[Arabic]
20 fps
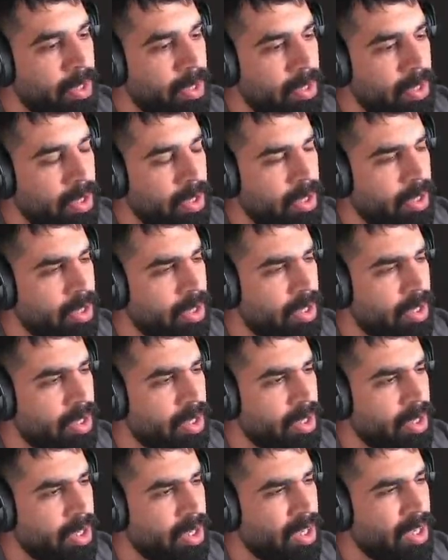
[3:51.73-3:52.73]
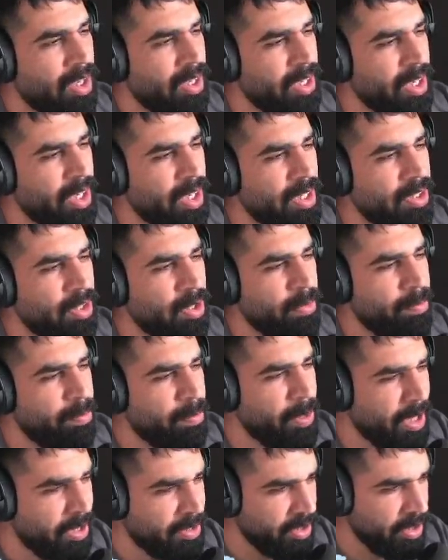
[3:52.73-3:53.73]
آه يا
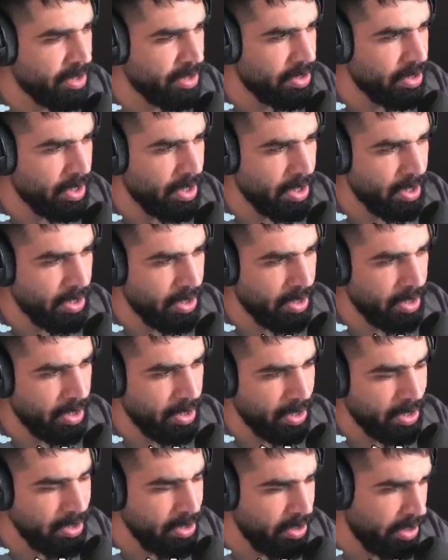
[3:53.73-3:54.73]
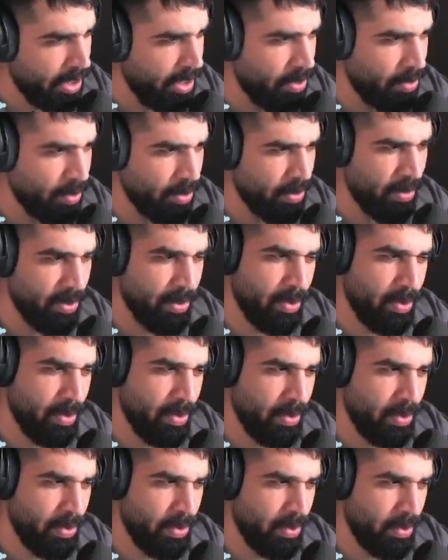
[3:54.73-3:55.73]
دروبات هنا يا
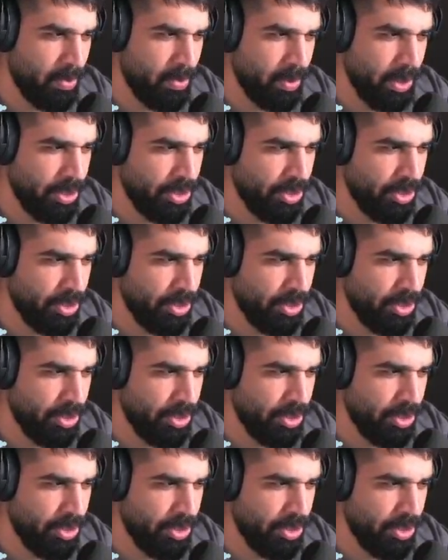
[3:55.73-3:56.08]
وهيجي